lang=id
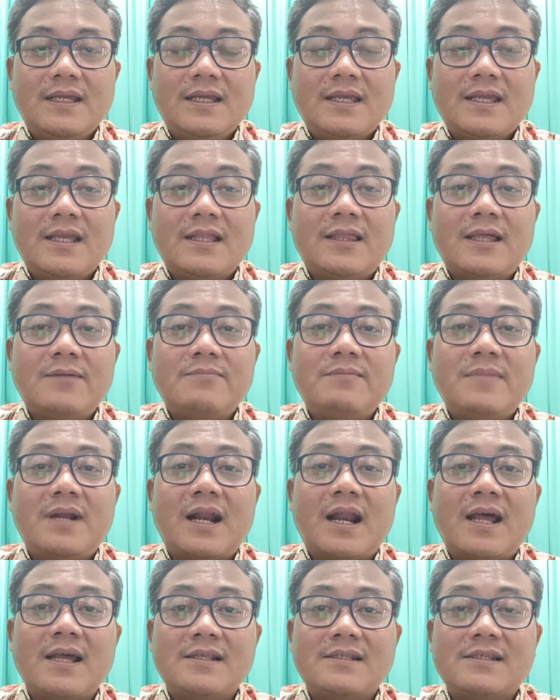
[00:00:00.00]
Kita
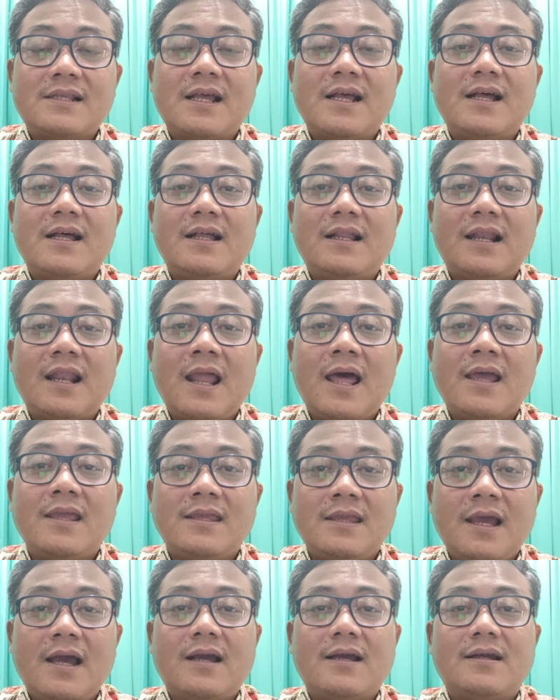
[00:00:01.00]
merasa
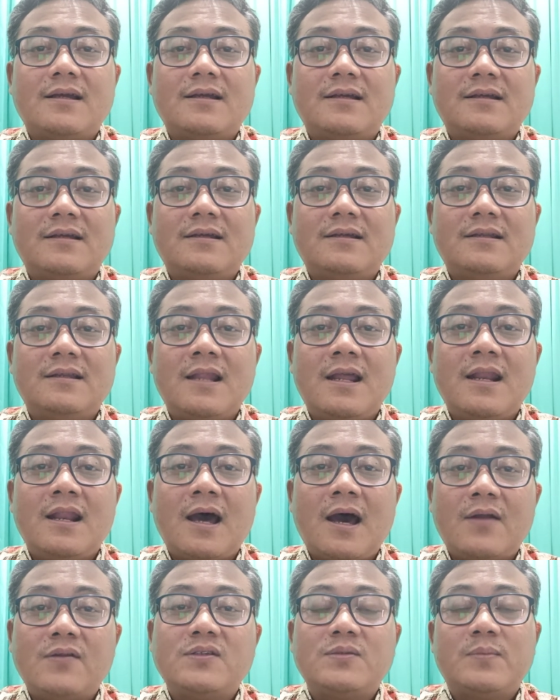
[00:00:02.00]
layak dan
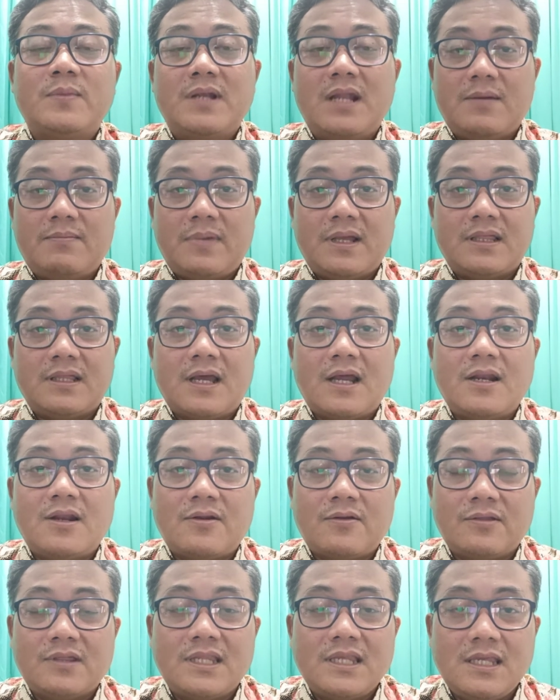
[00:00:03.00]
harus mendapatkan
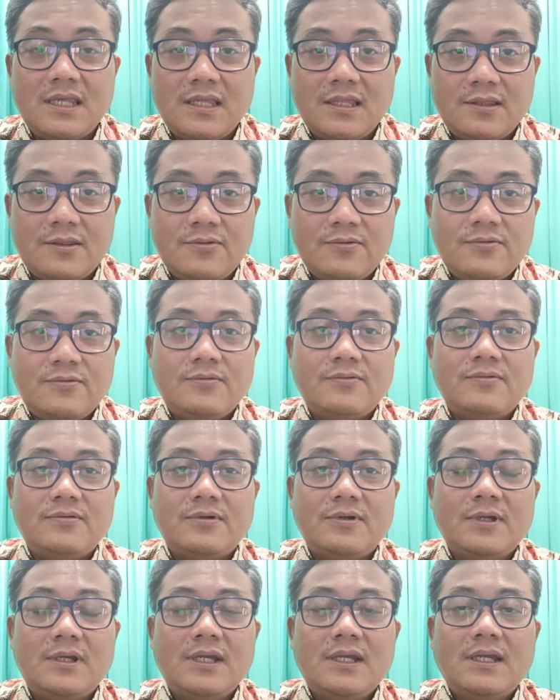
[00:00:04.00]
roti itu.
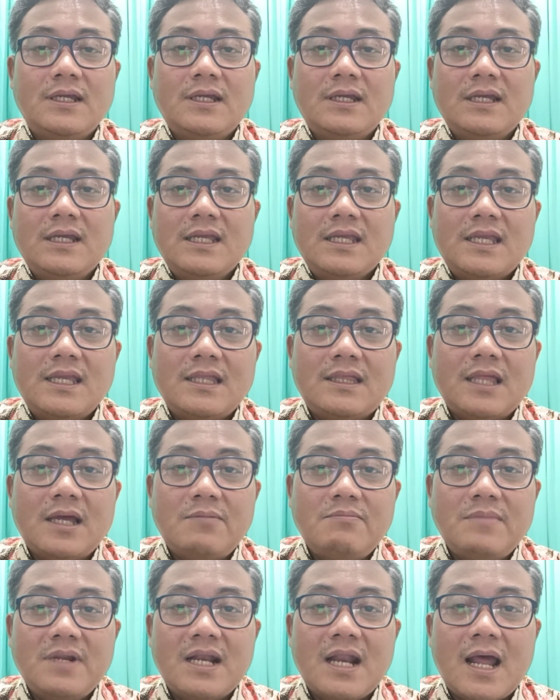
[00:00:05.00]
Kita
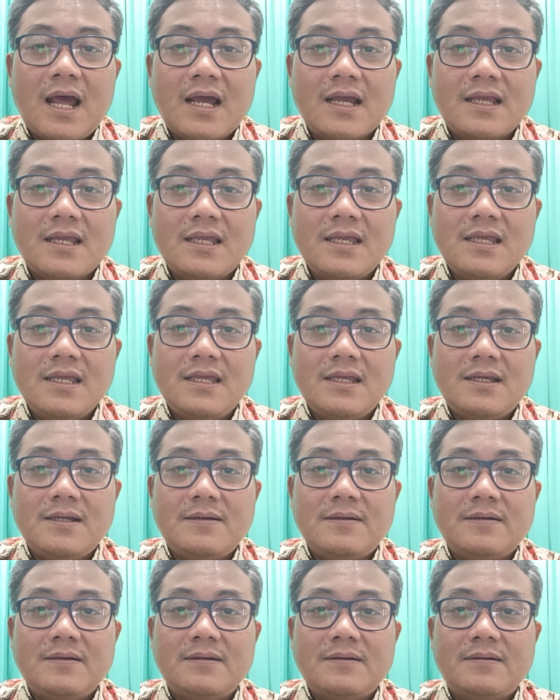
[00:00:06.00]
menakih
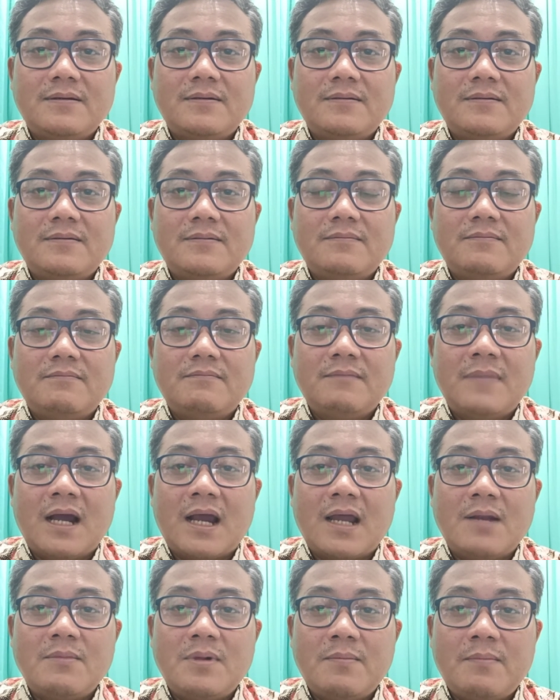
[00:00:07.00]

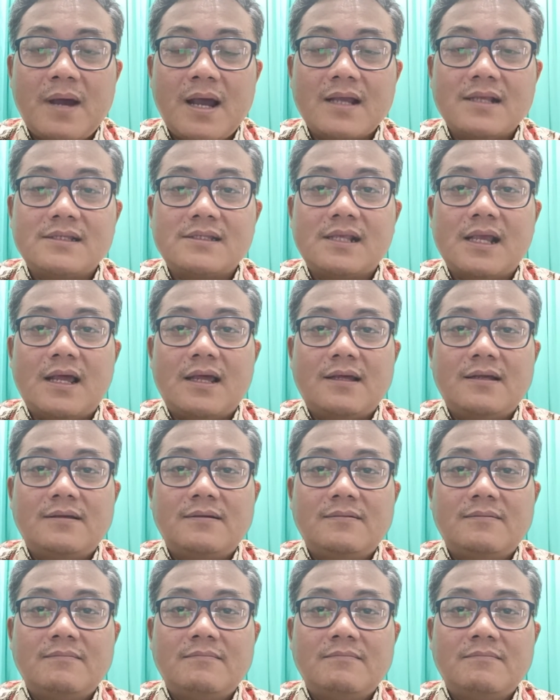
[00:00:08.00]
bahkan memaksa
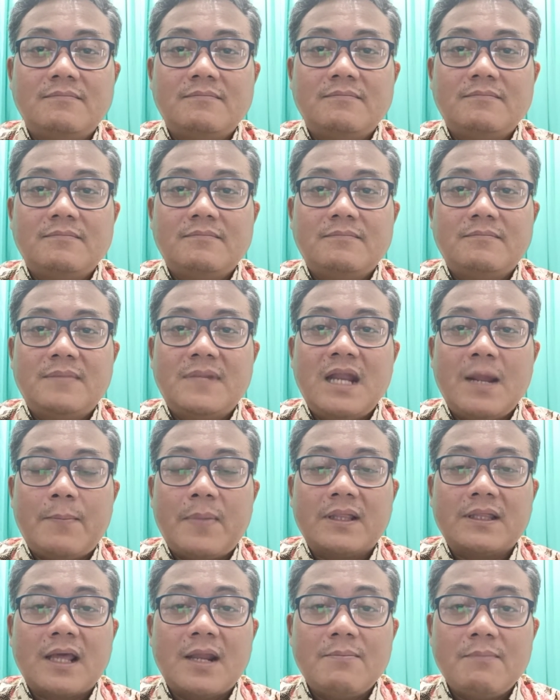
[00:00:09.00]

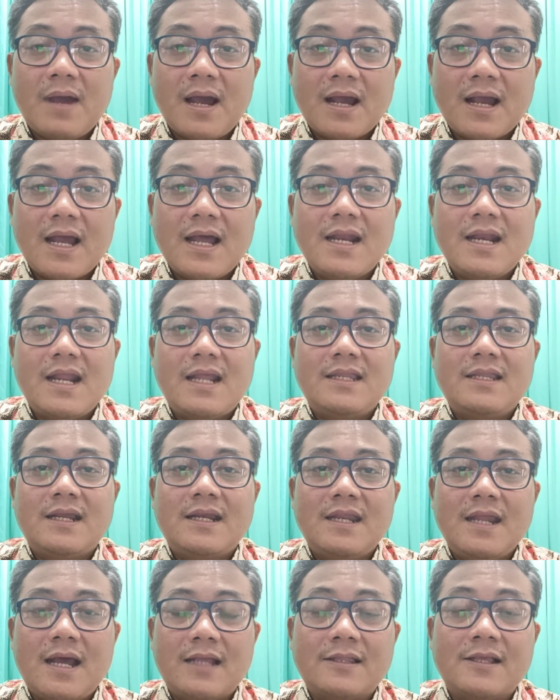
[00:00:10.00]
mendapatkan makanan yang
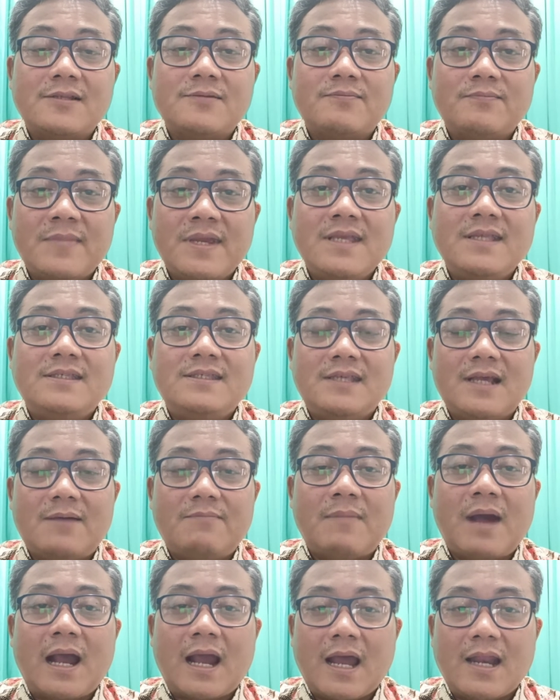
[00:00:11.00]
di atas meja
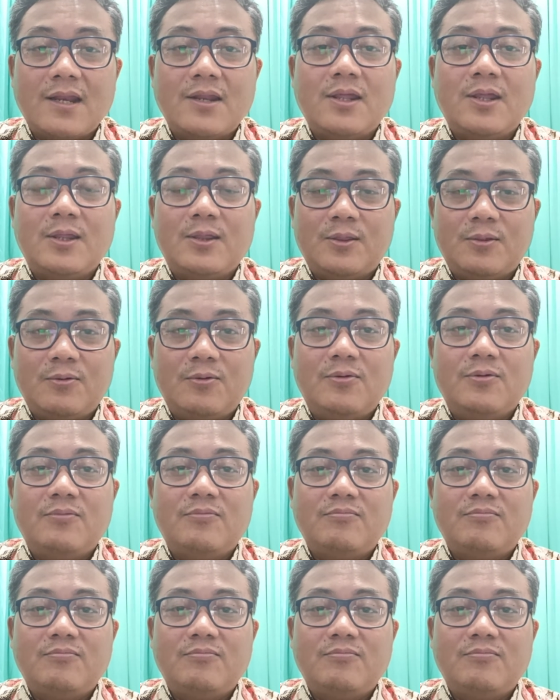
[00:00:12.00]
makan itu.